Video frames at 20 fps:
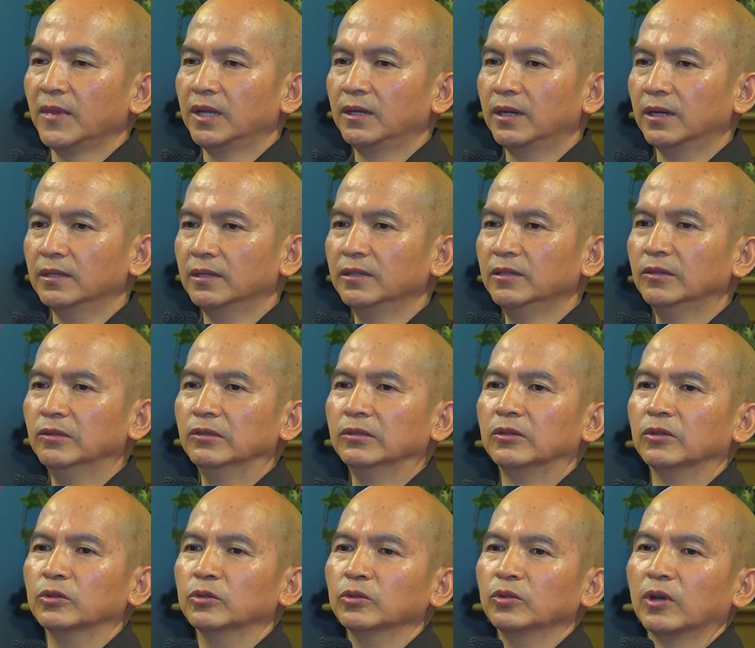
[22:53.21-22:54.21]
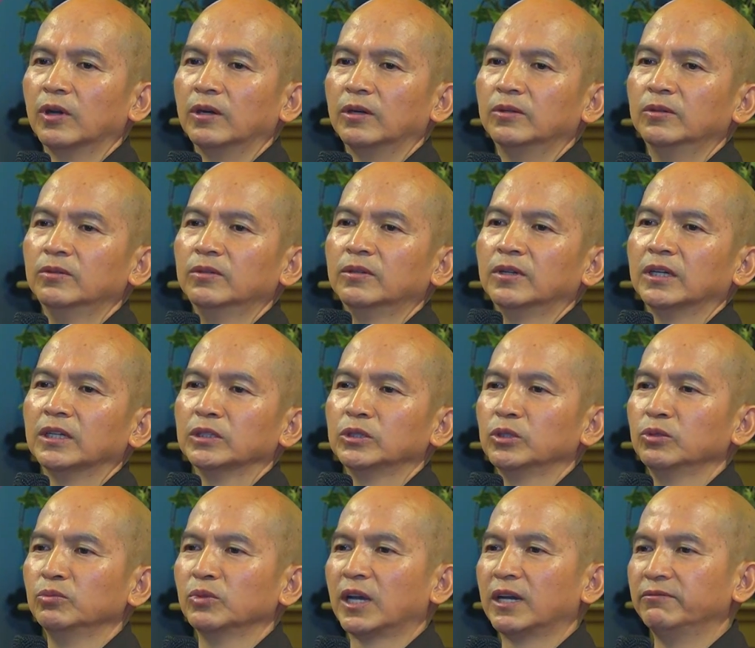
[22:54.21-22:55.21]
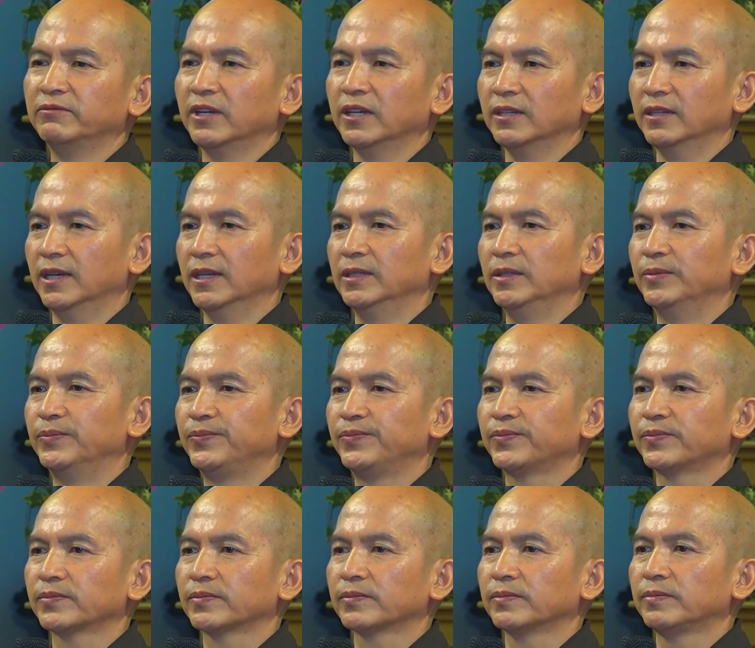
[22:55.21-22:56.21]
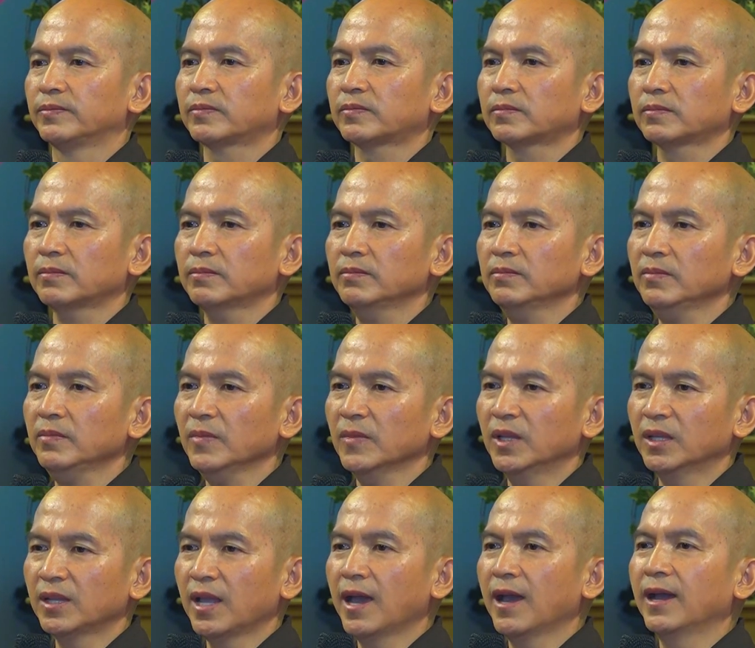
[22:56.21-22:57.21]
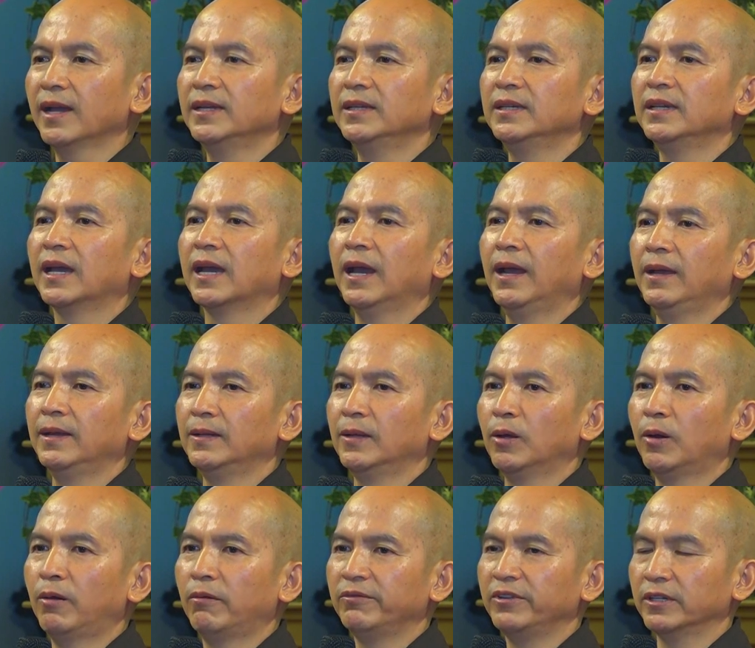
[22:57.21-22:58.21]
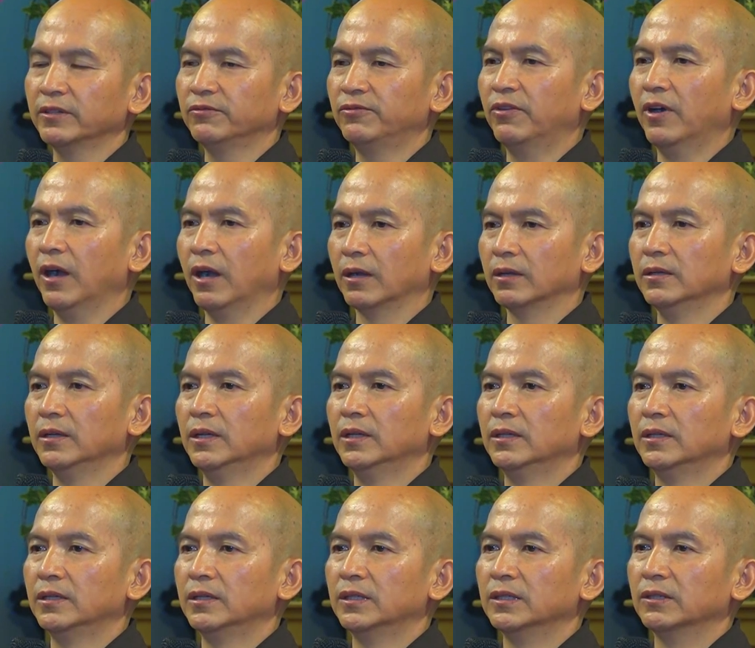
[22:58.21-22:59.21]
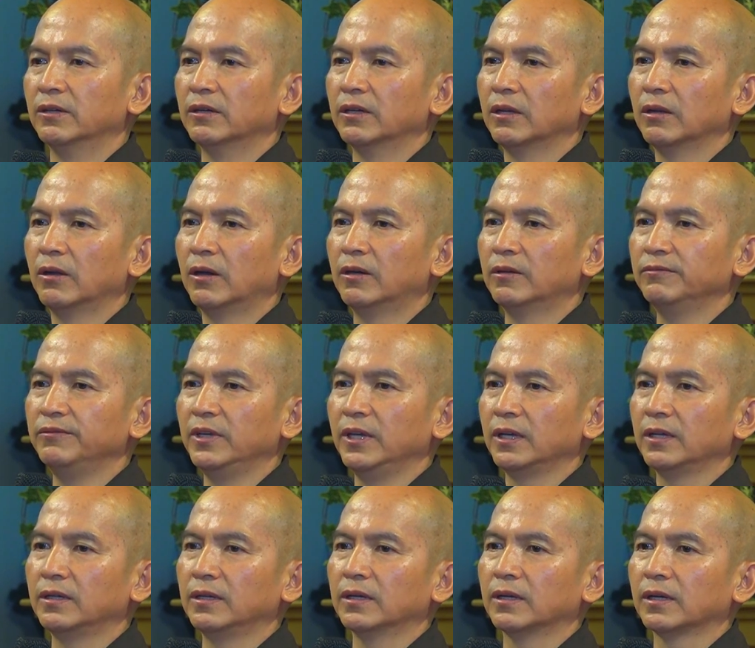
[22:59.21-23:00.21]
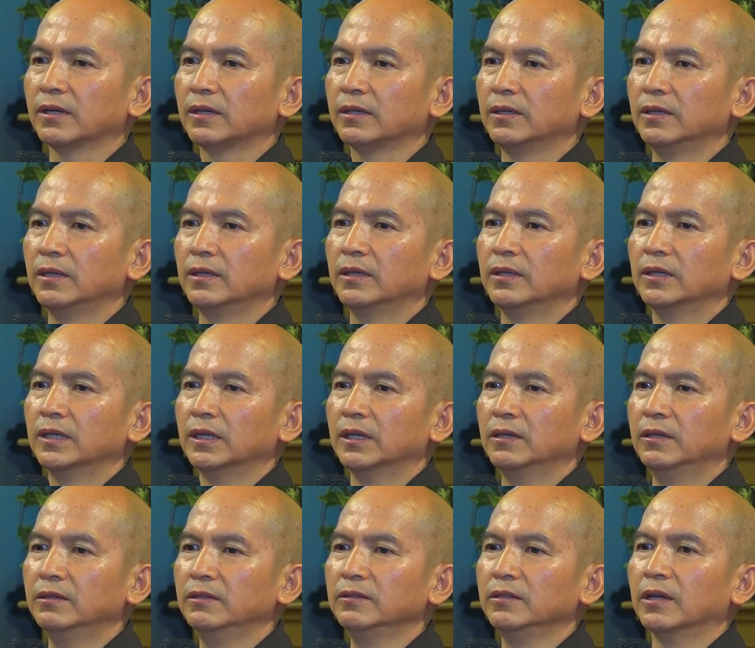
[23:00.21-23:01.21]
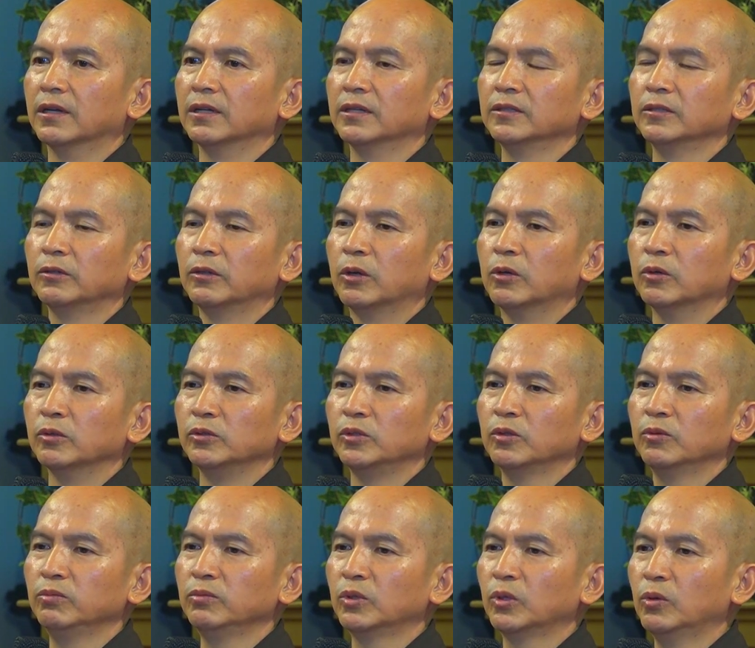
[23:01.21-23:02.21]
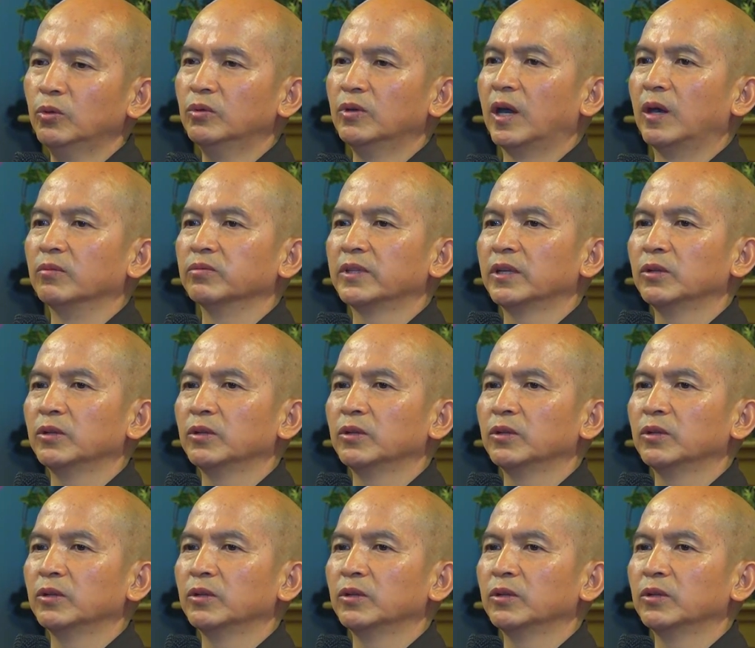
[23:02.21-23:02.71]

cử cụ tổ chúng ta về đây thay ngài lo việc Phật, lo việc hướng dẫn đồ chúng tu học